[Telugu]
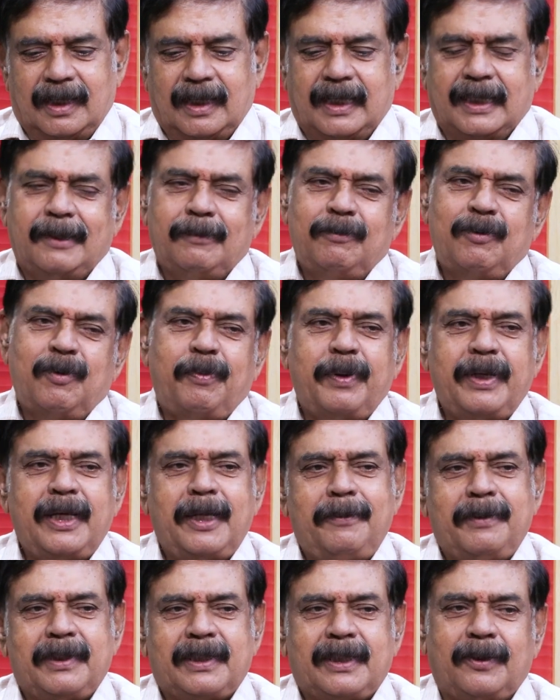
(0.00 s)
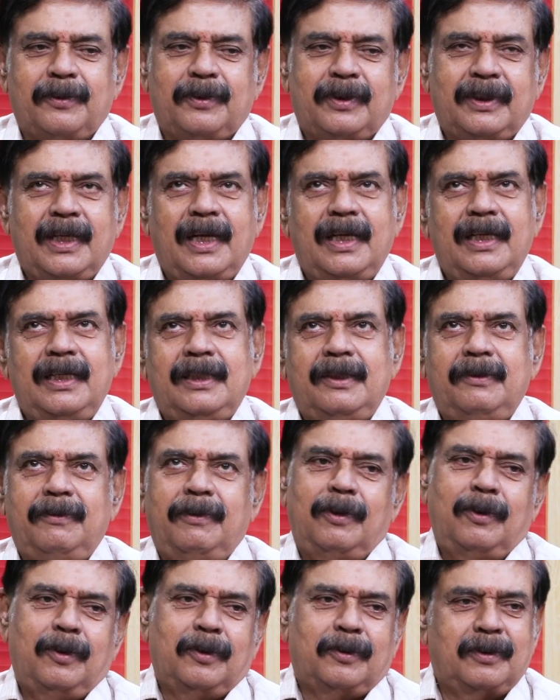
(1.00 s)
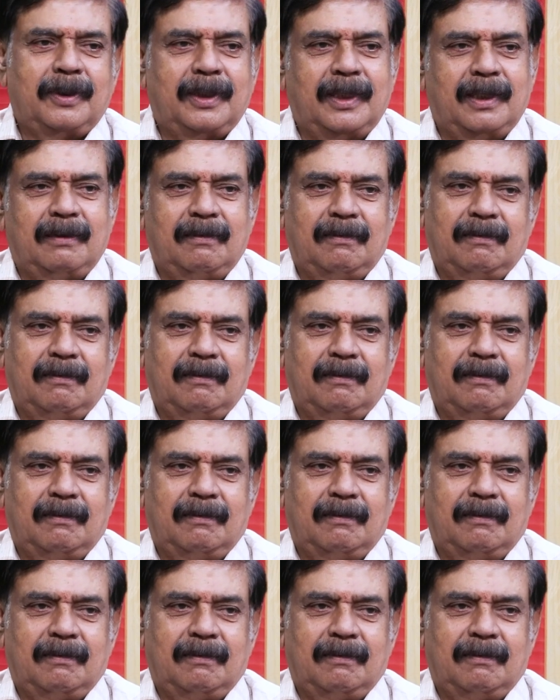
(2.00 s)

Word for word: గత ముప్పై ఎనిమిది సంవత్సరాల నుంచి వస్తున్నా